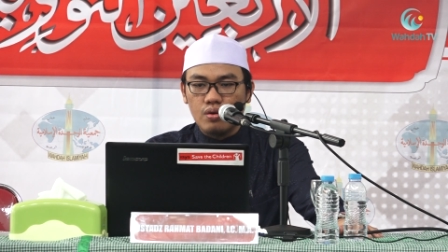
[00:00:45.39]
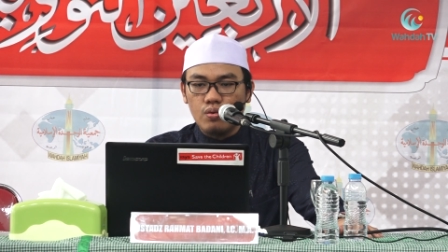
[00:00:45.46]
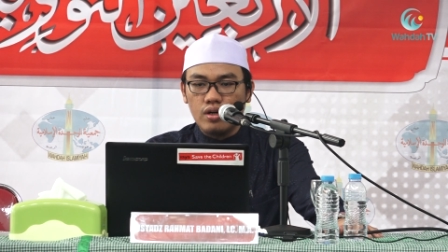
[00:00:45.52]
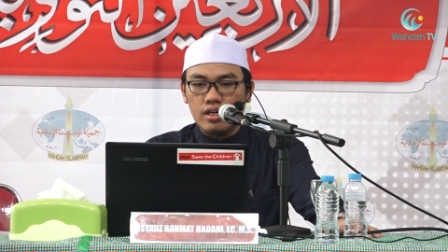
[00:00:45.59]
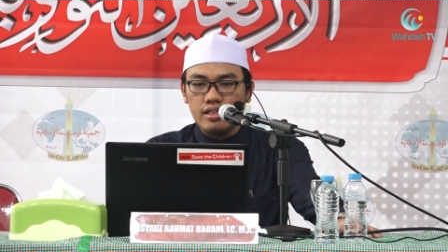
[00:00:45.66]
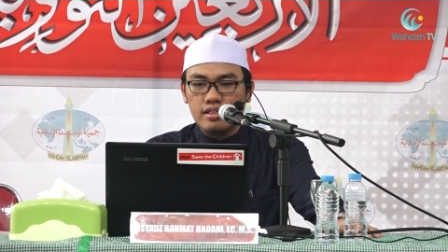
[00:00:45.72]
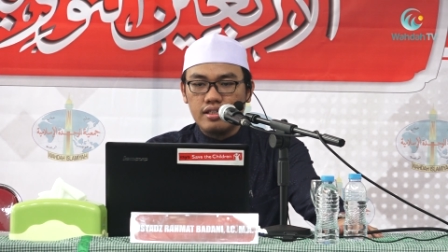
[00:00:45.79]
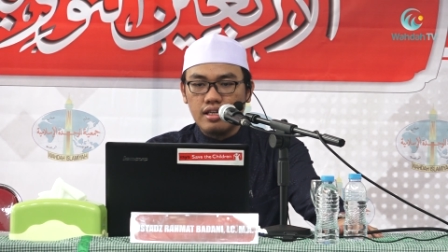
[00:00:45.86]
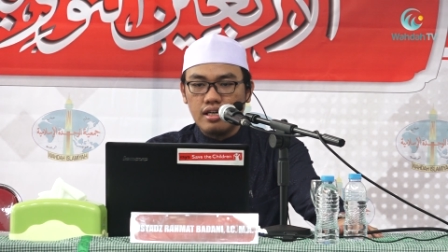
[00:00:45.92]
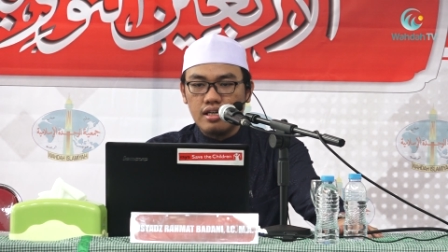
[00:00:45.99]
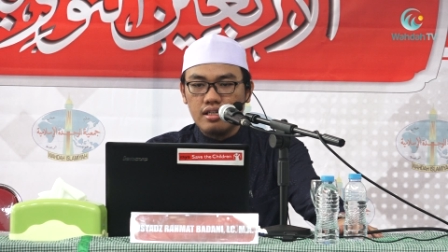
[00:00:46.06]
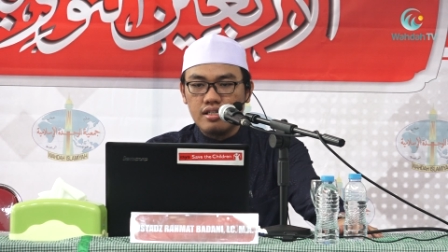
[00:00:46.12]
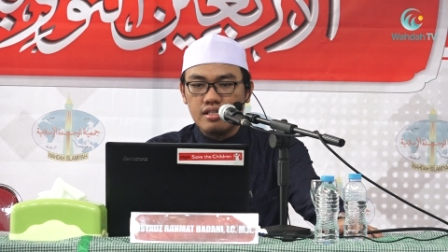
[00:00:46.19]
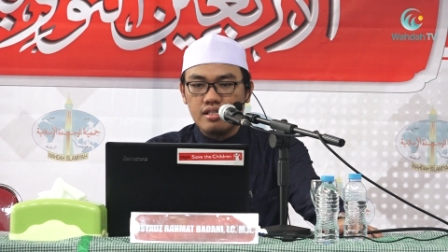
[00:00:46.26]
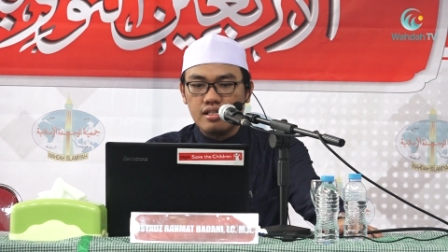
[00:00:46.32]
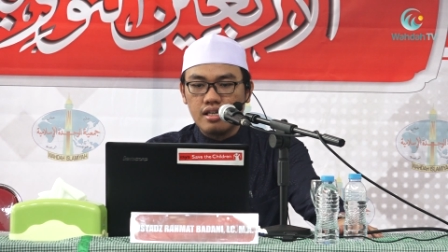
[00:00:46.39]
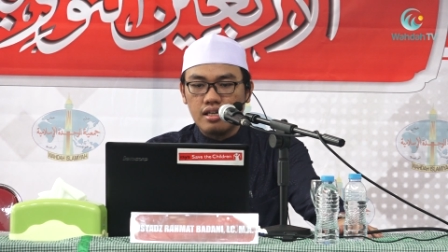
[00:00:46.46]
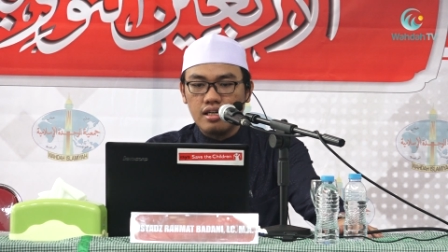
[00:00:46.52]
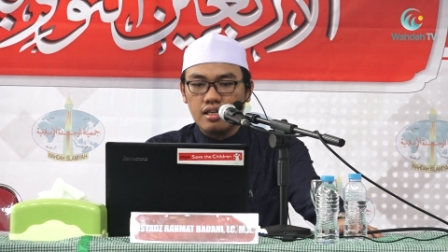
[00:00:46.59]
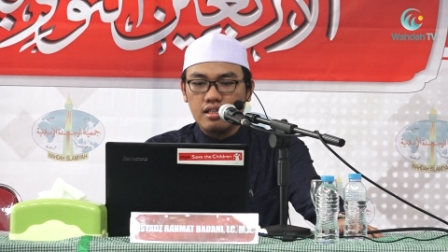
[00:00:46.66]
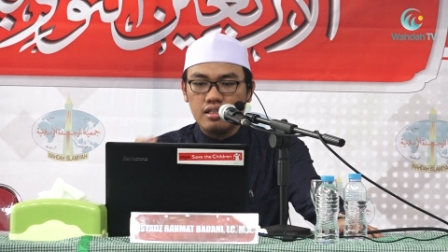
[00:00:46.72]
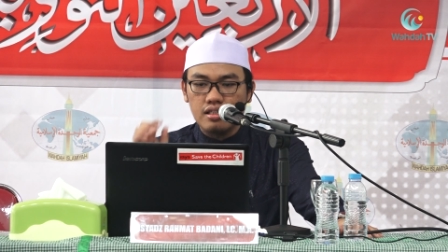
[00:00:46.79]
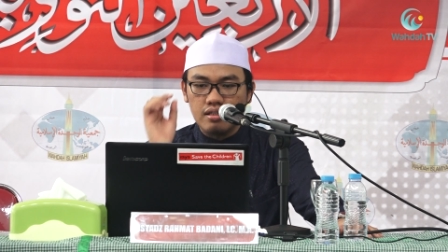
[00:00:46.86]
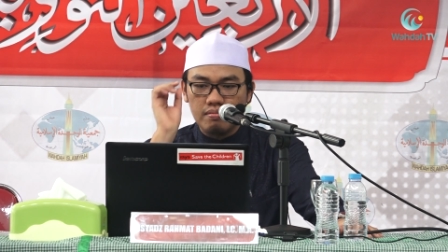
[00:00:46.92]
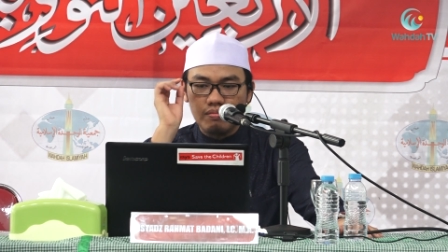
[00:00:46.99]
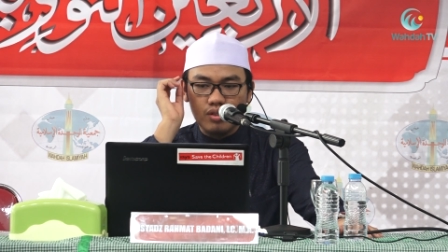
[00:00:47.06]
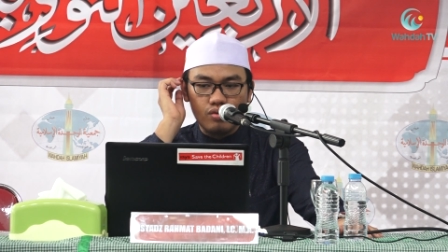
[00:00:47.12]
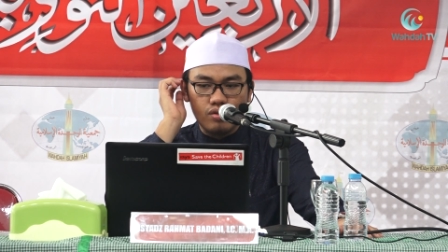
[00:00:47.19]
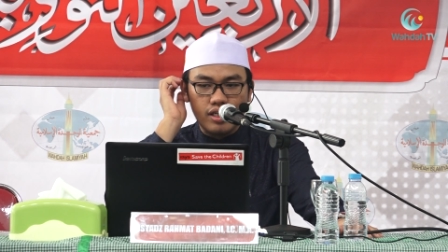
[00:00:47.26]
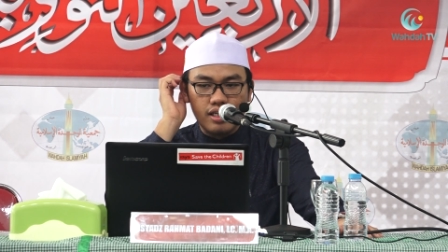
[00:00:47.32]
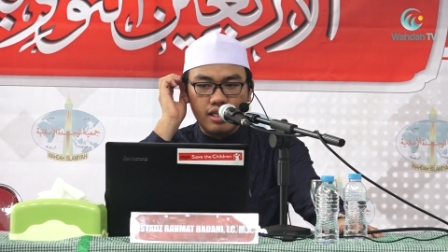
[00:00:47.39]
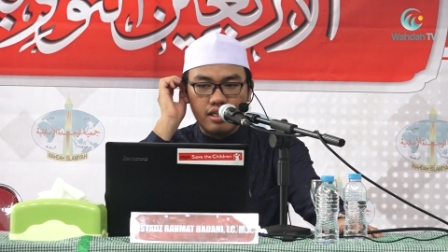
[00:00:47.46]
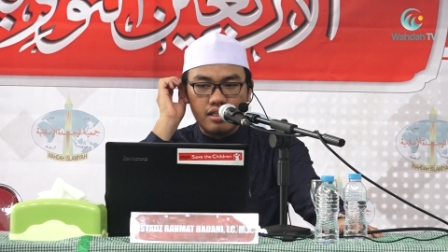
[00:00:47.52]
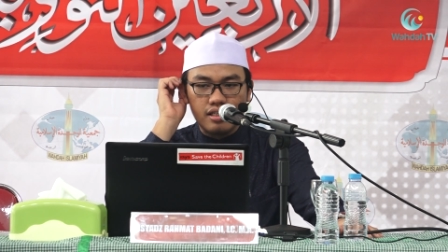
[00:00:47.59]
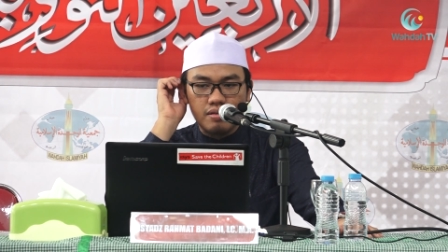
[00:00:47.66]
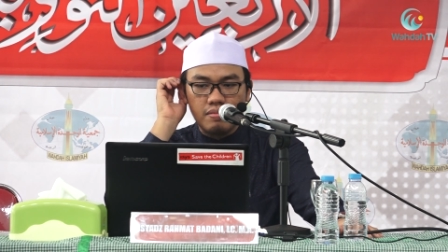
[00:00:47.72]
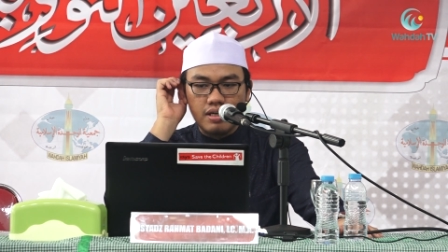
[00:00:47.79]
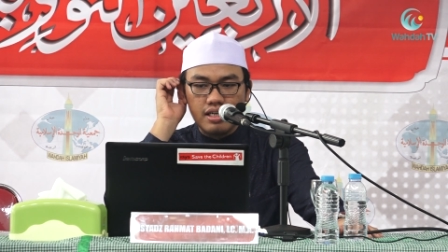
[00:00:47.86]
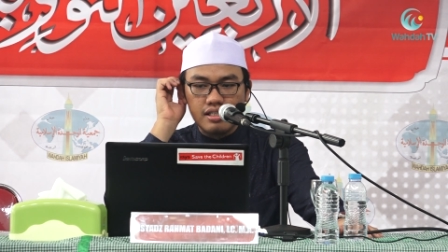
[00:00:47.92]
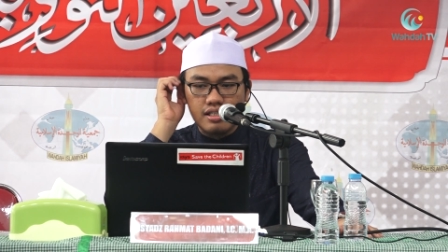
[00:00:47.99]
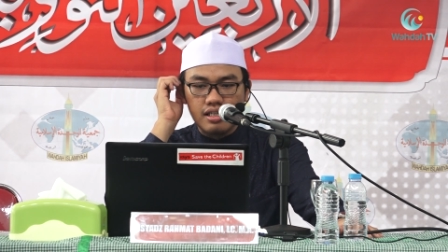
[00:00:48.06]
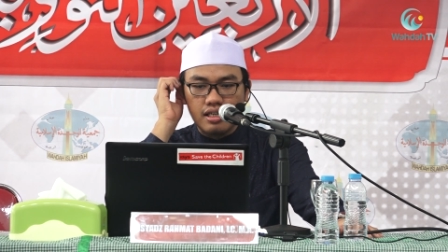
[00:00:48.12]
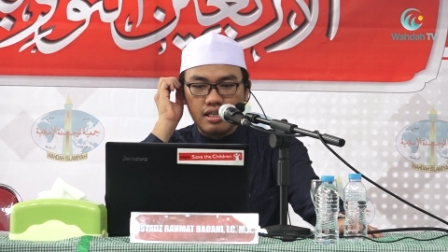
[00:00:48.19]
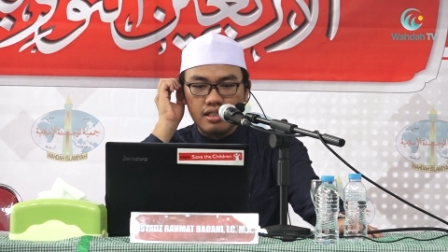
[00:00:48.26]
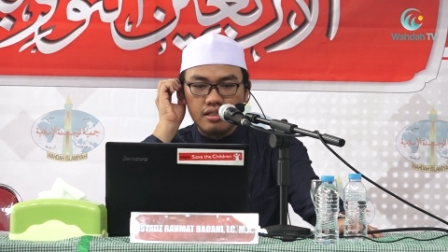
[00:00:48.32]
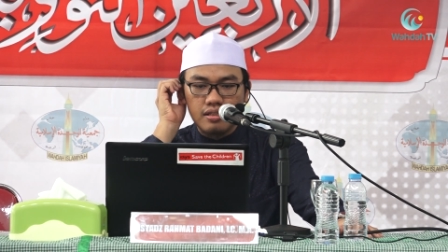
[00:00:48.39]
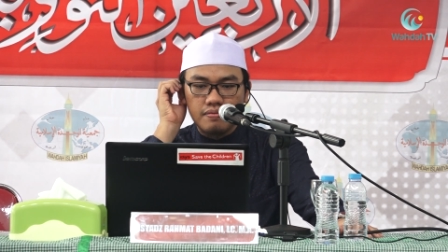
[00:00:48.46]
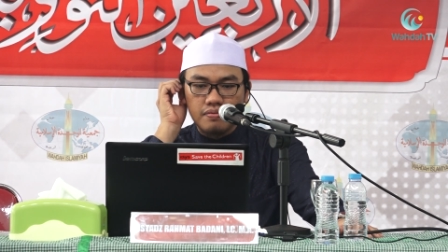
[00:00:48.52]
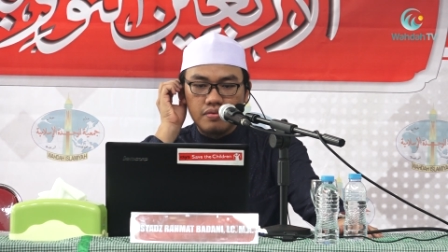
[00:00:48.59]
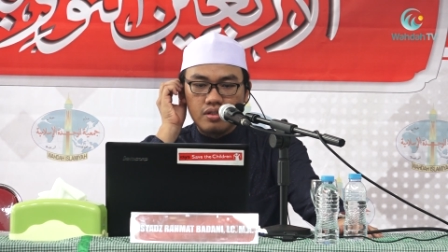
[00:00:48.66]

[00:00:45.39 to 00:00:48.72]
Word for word: wa itaiz zakah menunaikan ibadah zakat